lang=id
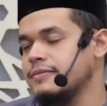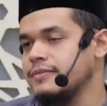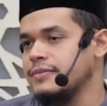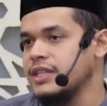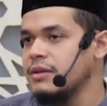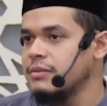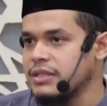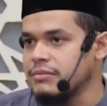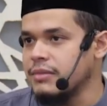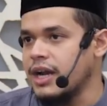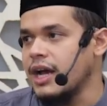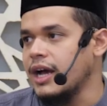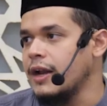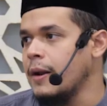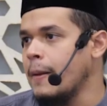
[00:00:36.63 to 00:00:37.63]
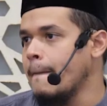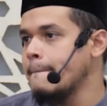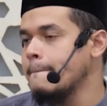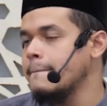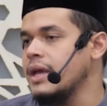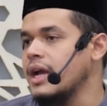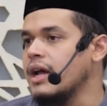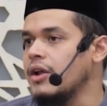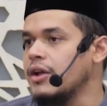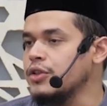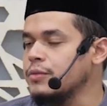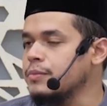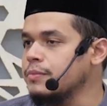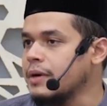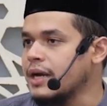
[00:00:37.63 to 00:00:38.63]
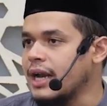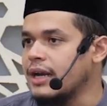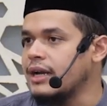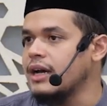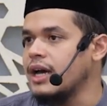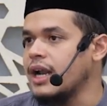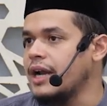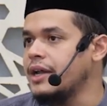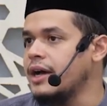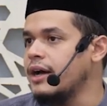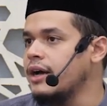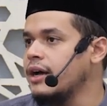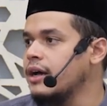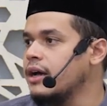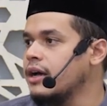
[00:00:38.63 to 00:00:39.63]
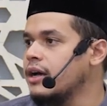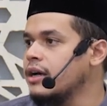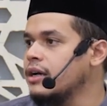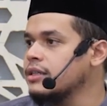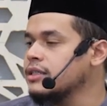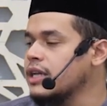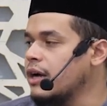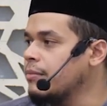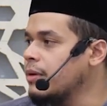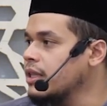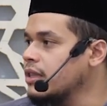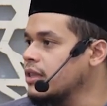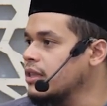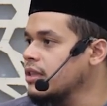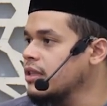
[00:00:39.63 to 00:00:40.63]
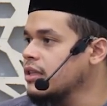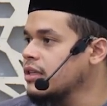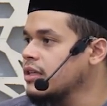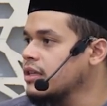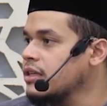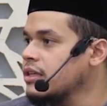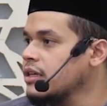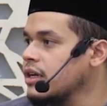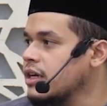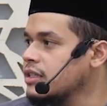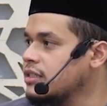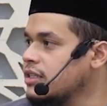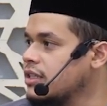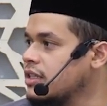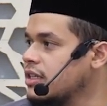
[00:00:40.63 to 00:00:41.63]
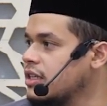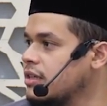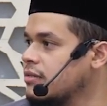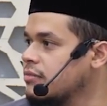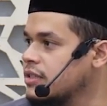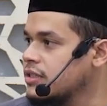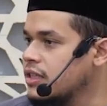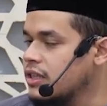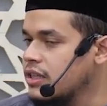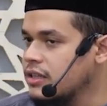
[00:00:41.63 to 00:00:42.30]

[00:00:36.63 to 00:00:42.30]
lebih sembarangan. Ya kalau antum pernah dengar ada sahabat kencing di masjid.